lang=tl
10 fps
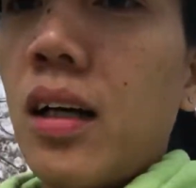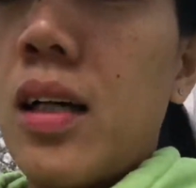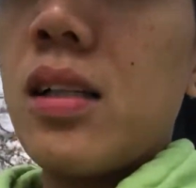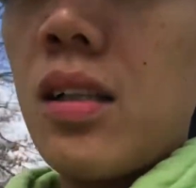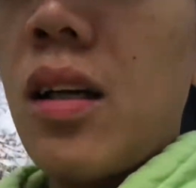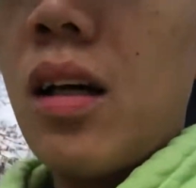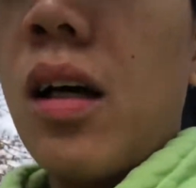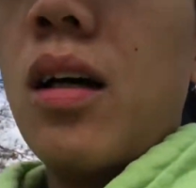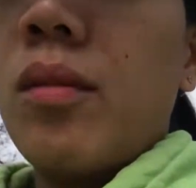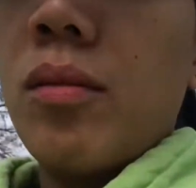guys.
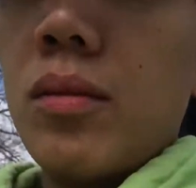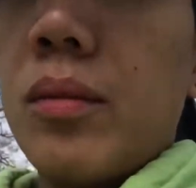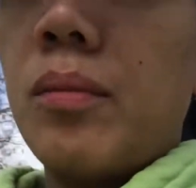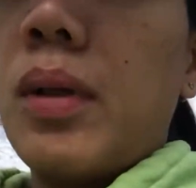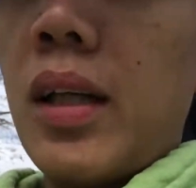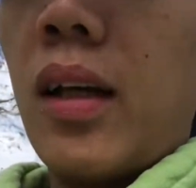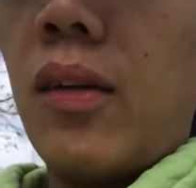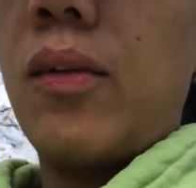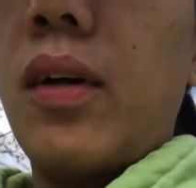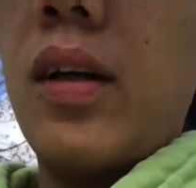Balikan
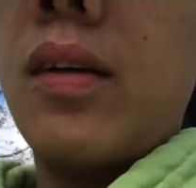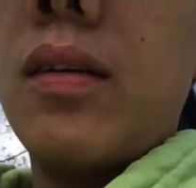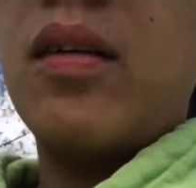ko kayo.